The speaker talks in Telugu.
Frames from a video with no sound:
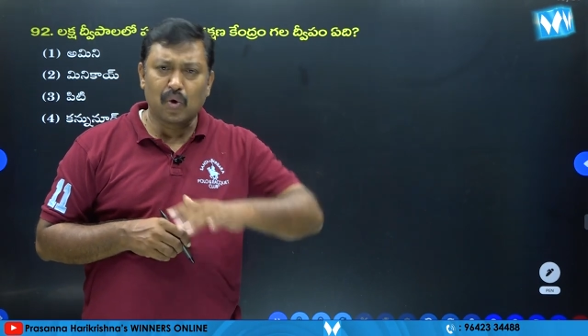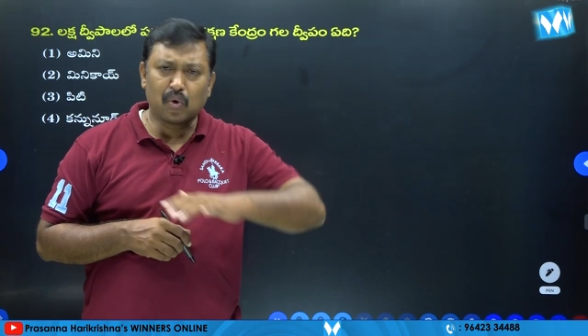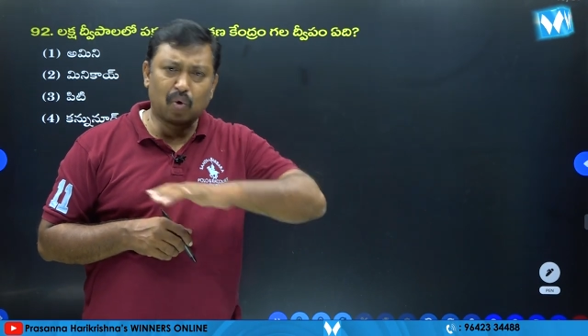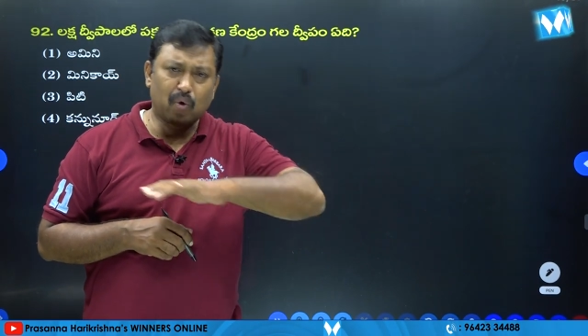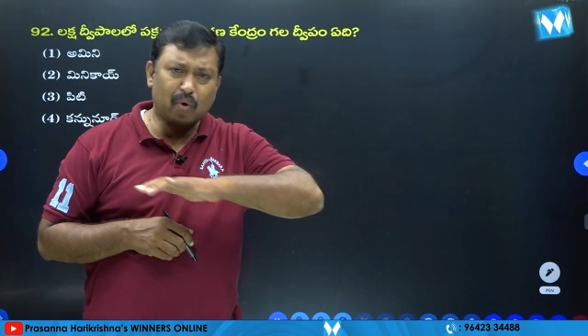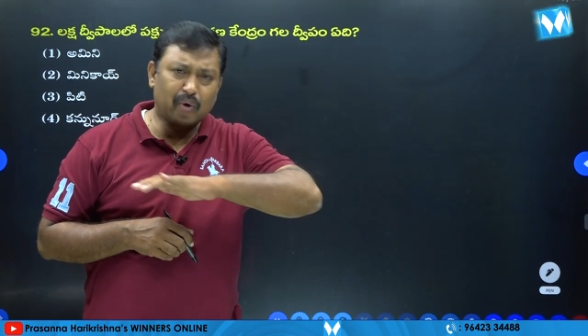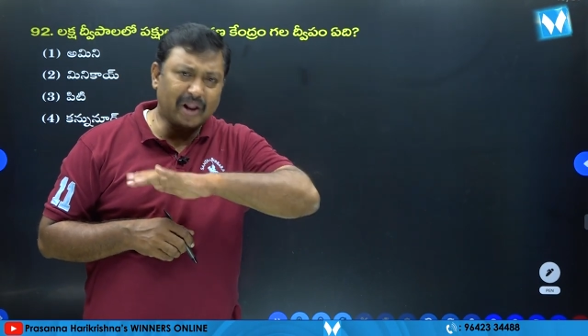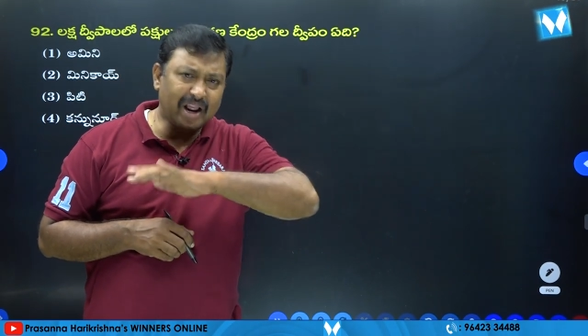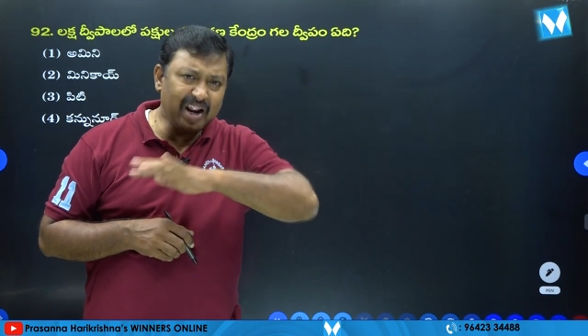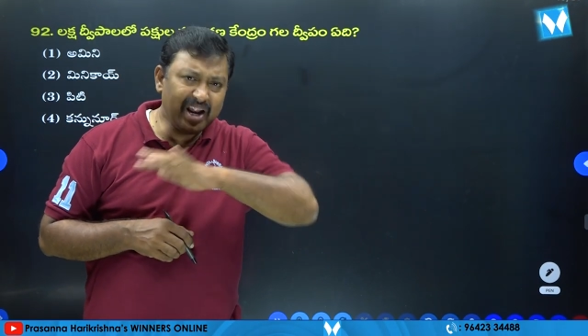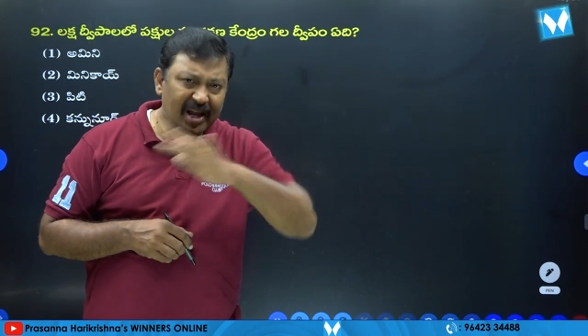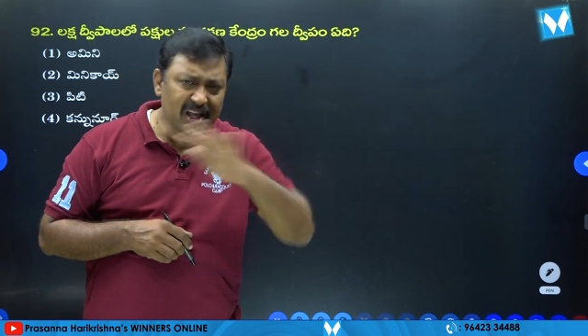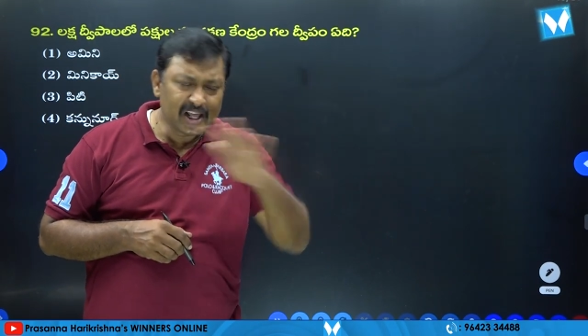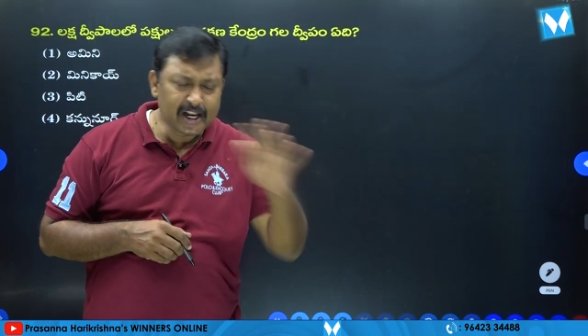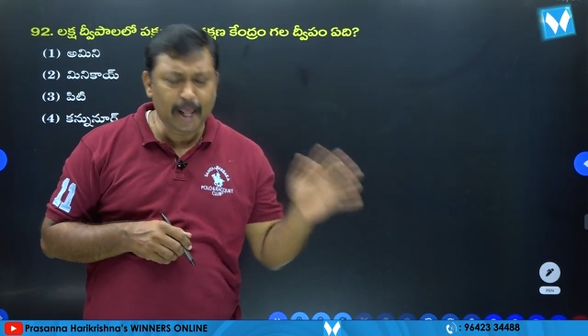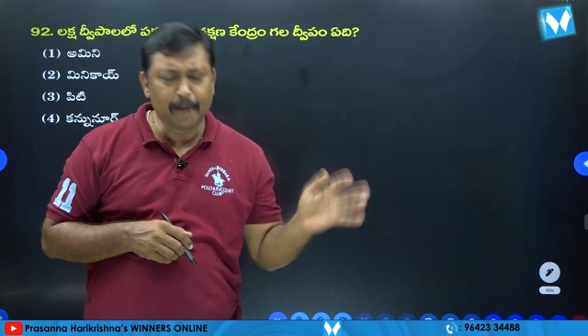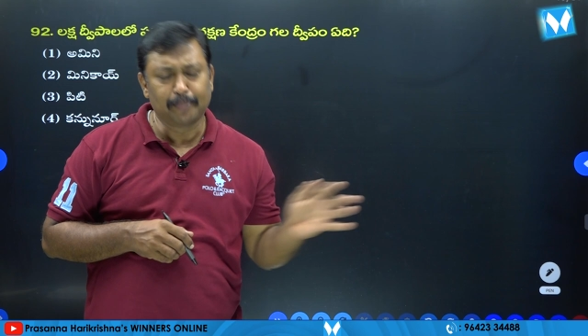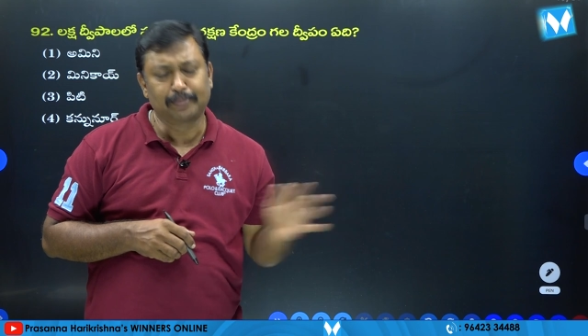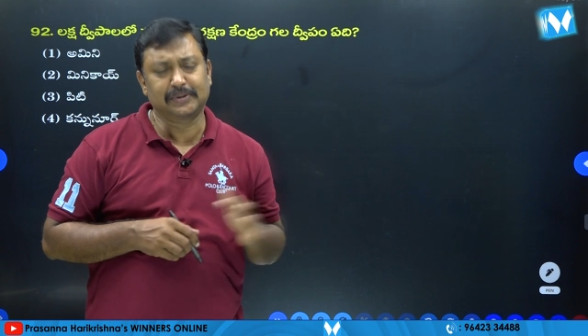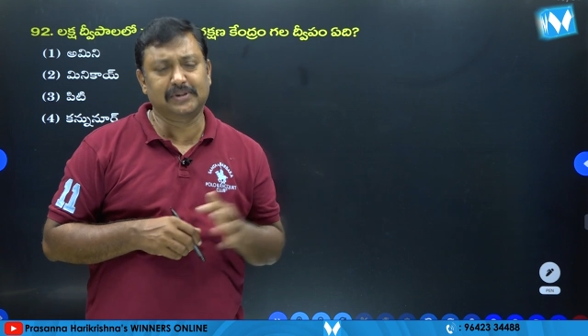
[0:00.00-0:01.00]
కోరల్
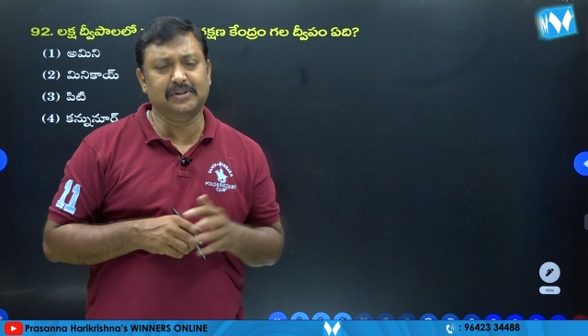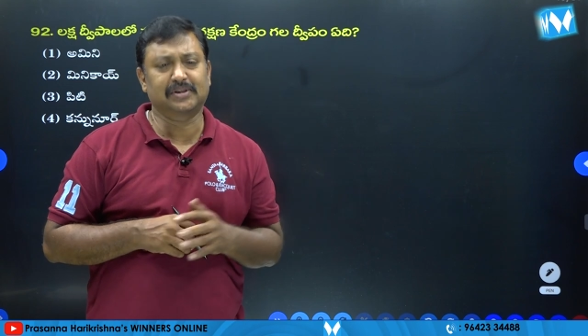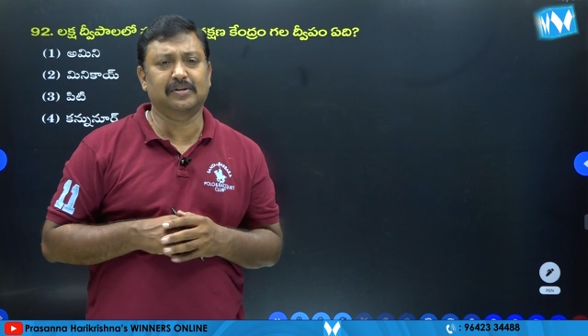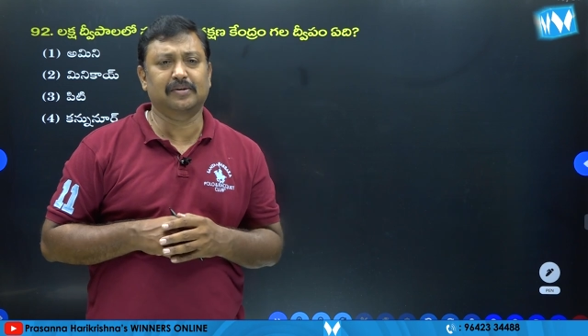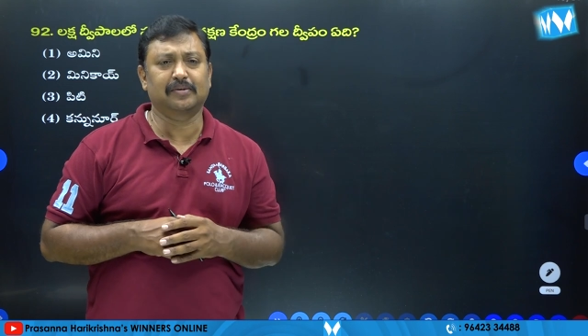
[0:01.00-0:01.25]
ద్వీప్స్